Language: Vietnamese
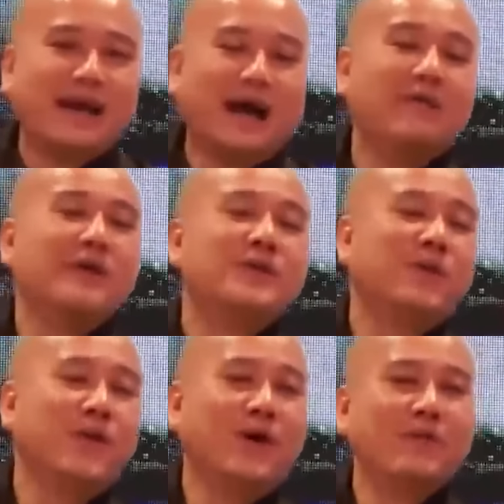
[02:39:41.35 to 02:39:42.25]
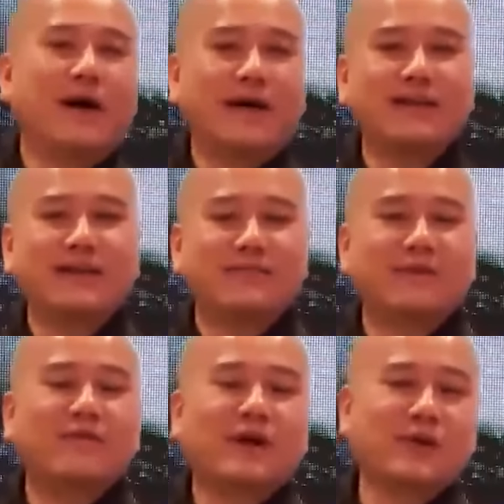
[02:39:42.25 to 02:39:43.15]
Ở bên chùa ở bển á,
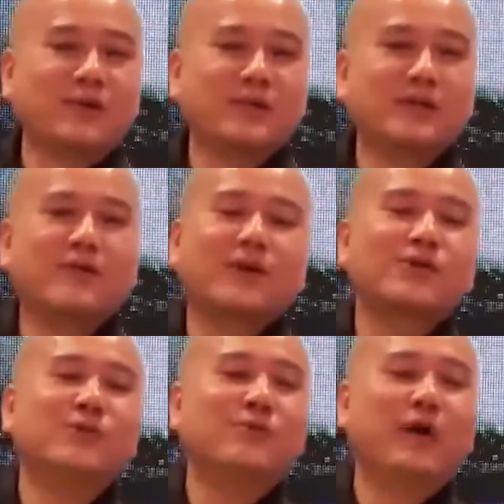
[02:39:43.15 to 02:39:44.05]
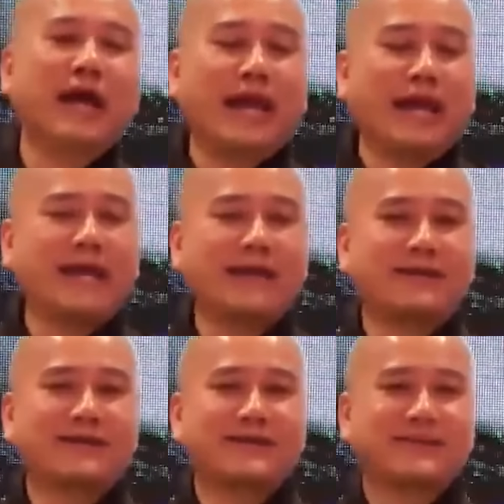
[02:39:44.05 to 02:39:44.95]
Pháp Hòa tổ chức khóa tu mùa hè,
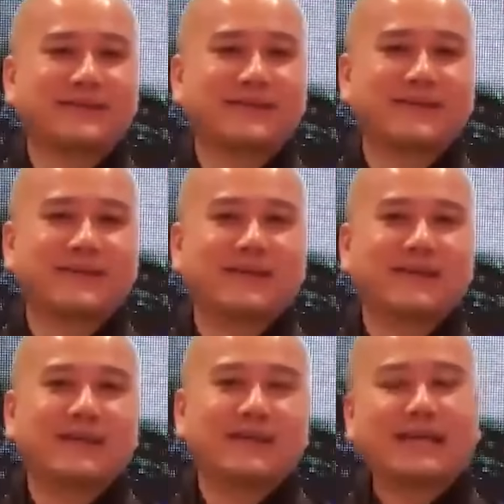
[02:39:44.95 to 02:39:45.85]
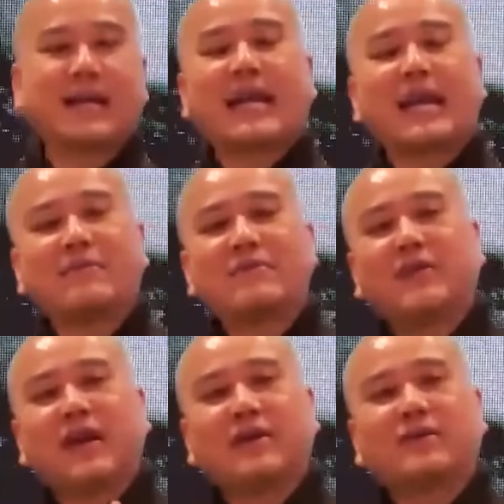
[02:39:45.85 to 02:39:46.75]
thì các em nó
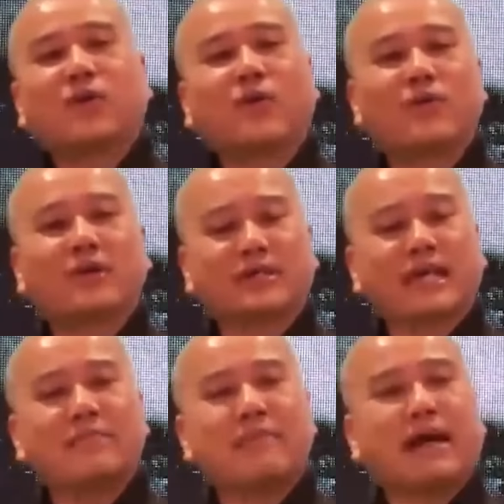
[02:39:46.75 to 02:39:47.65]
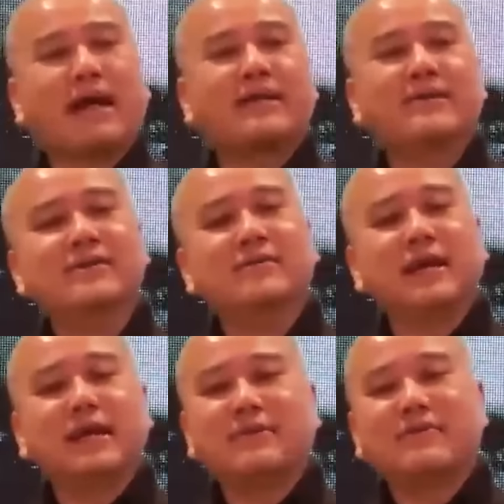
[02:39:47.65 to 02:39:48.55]
về nó tu, thì cha mẹ hay đưa
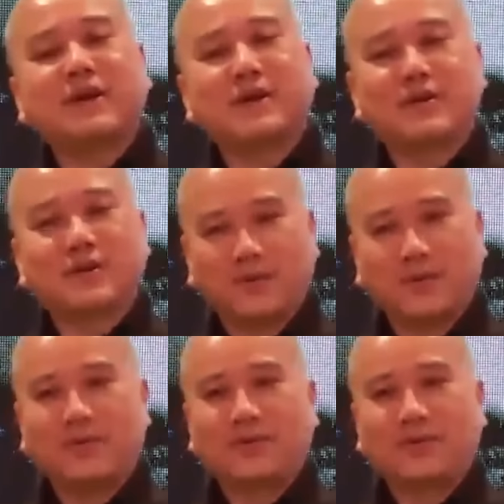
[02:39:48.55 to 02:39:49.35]
mấy em nó về nó tu.